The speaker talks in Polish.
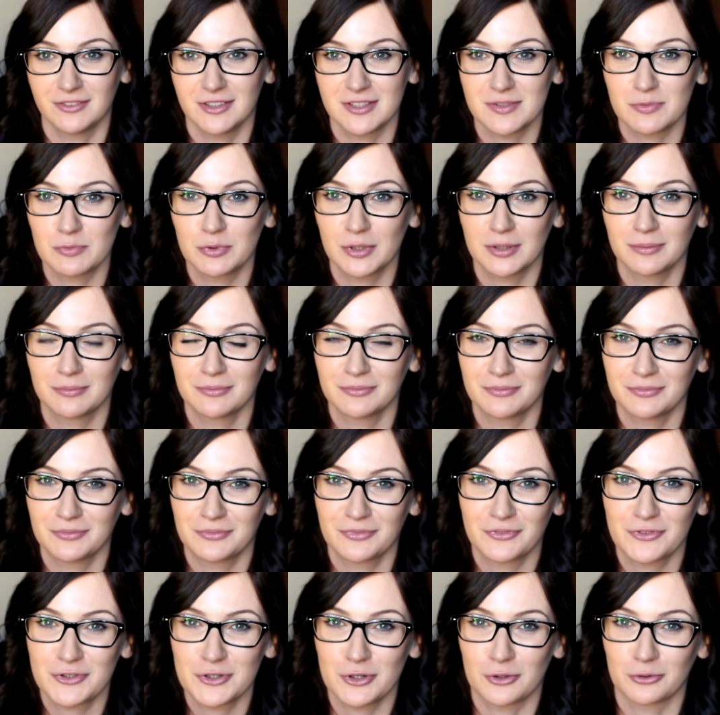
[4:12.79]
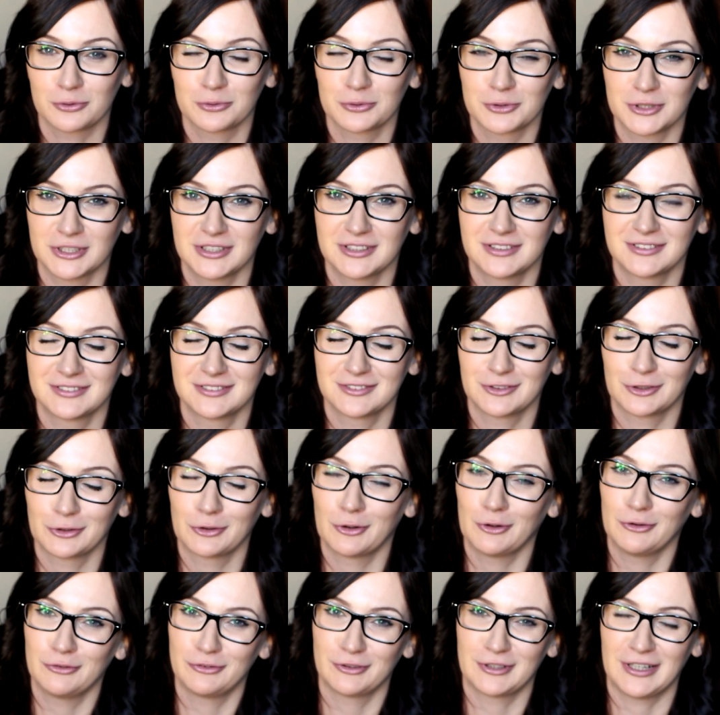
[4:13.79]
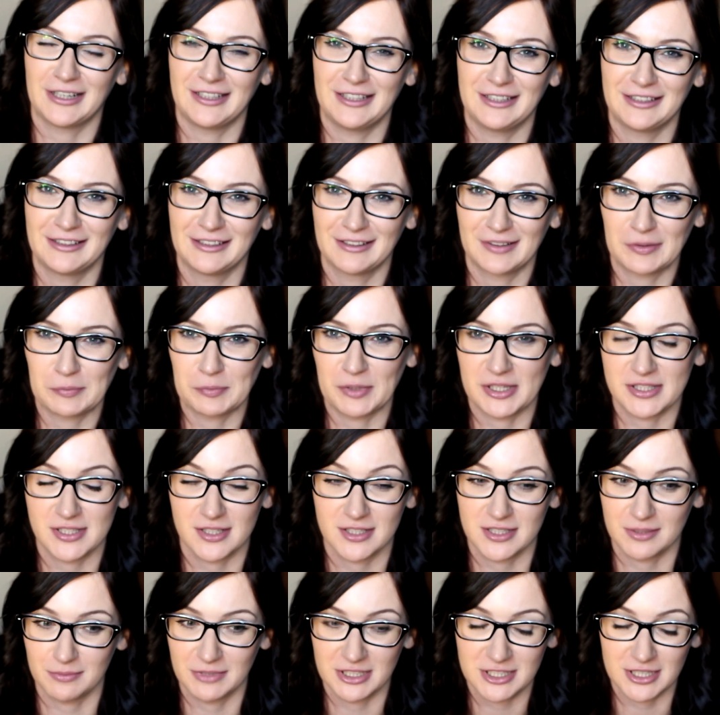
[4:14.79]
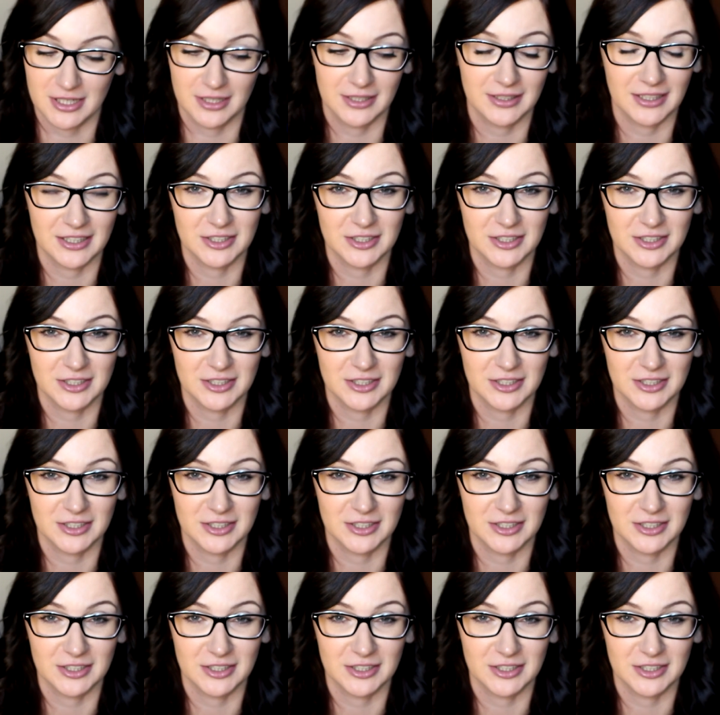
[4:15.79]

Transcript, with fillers: więc byłam w szoku, że to gofra jednak placek ziemniaczany.